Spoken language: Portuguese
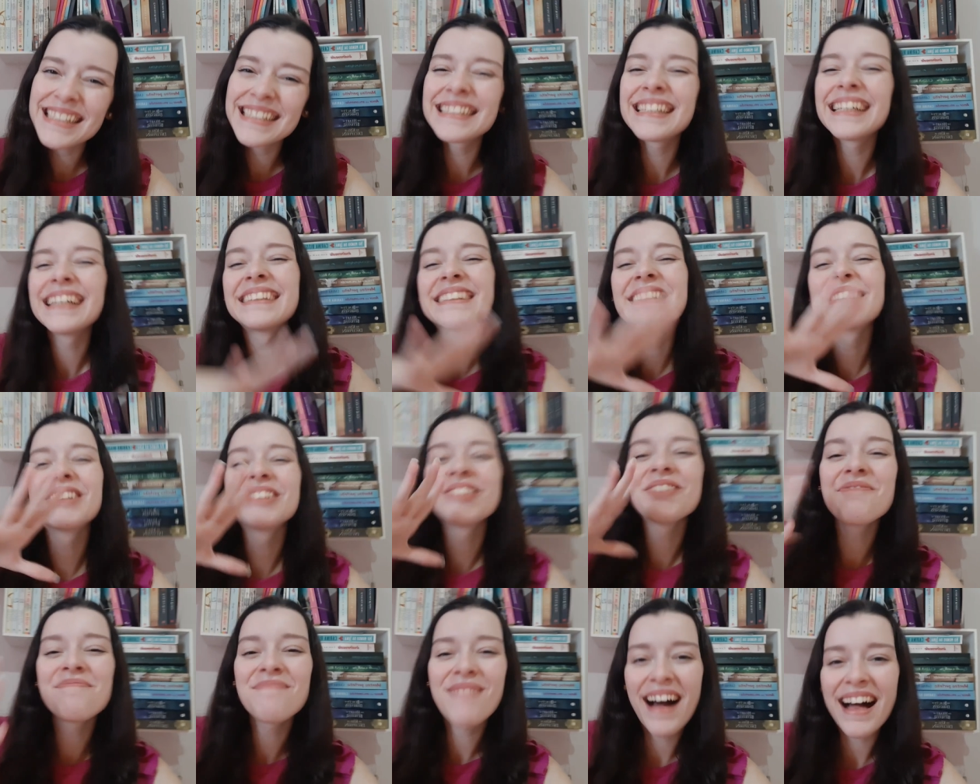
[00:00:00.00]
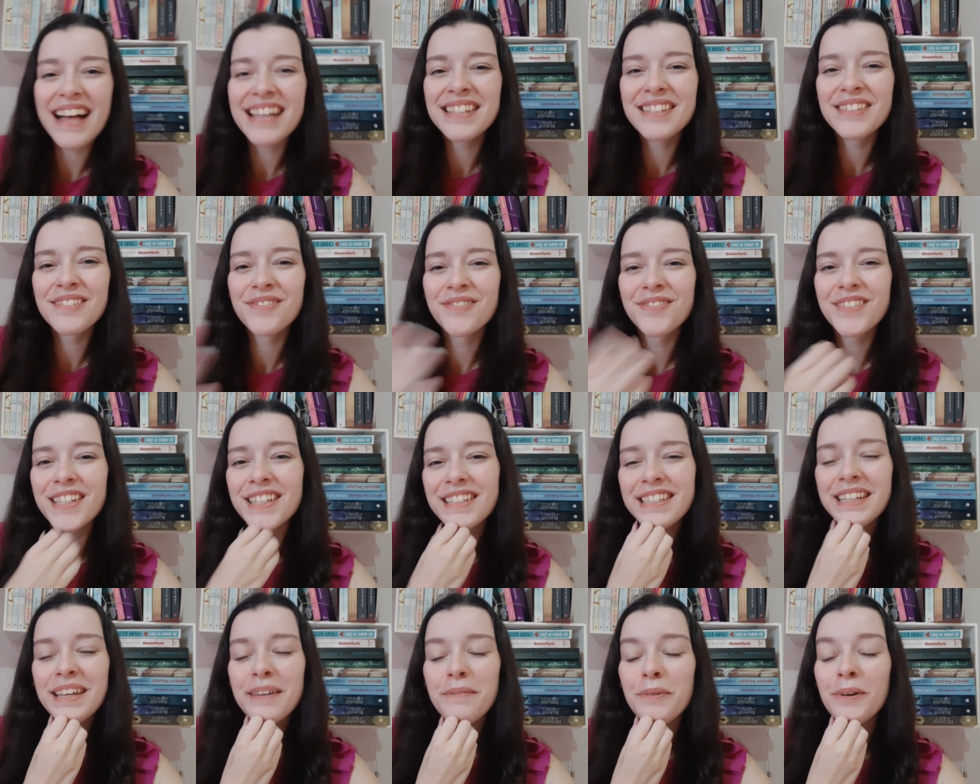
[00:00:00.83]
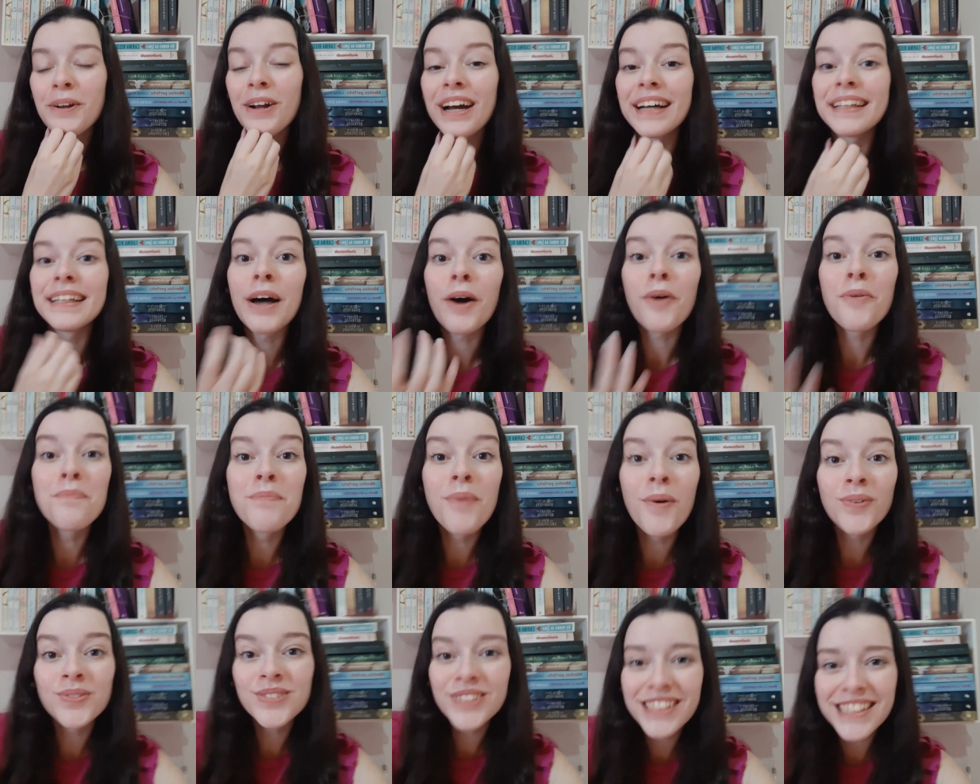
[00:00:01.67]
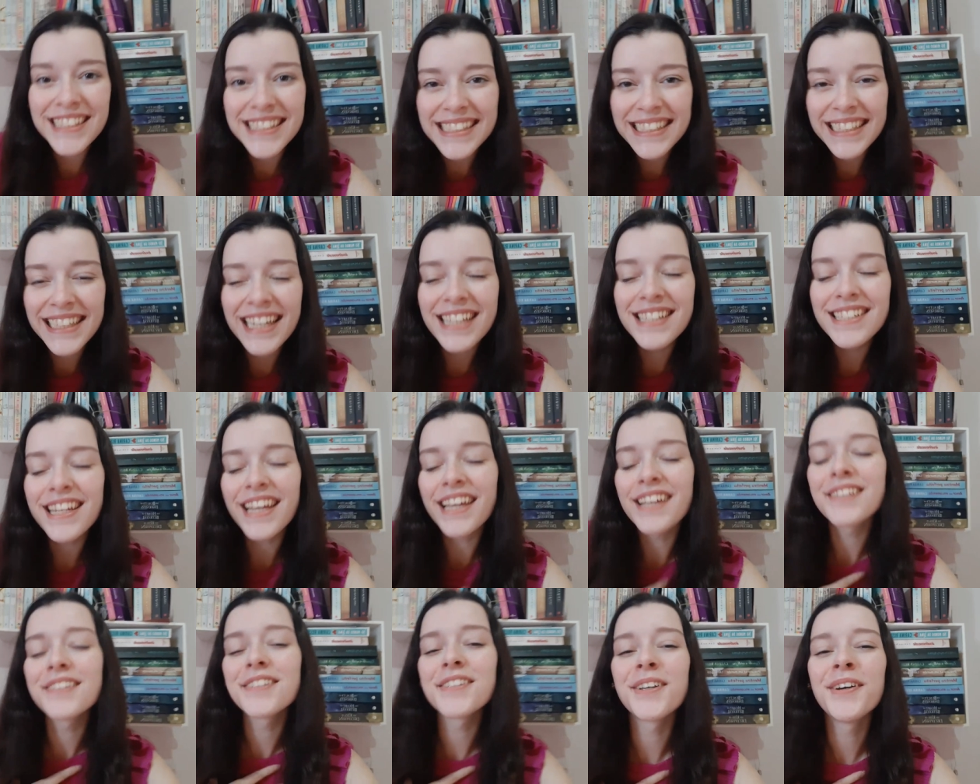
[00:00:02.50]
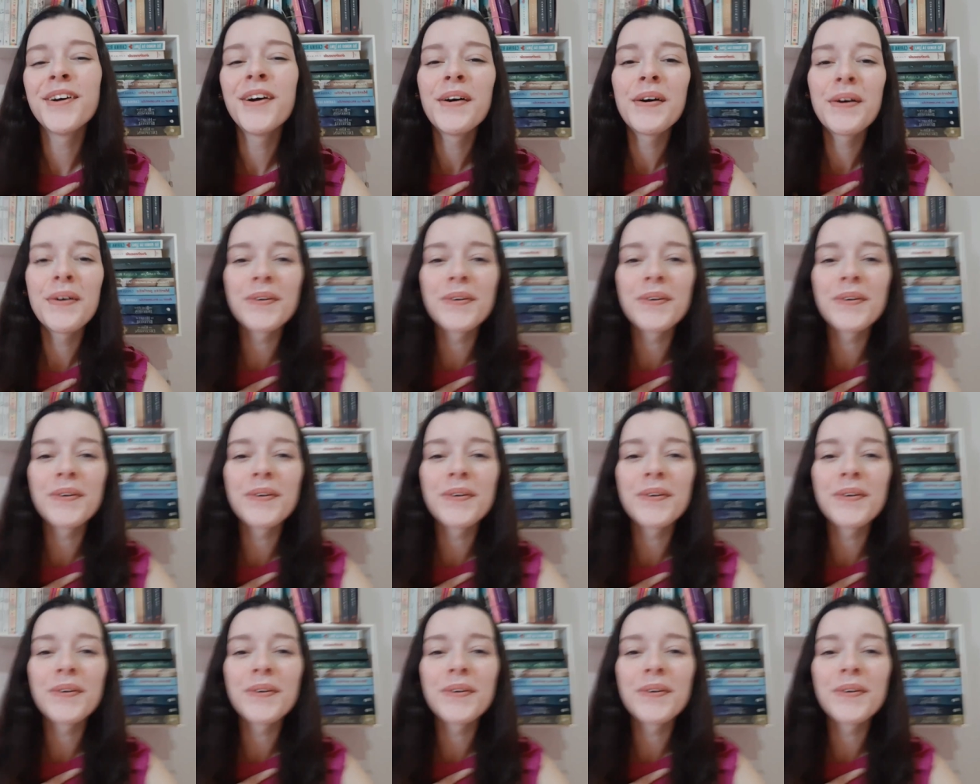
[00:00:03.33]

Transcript: Começando mais um vídeo aqui pro canal. Bom dia, gente!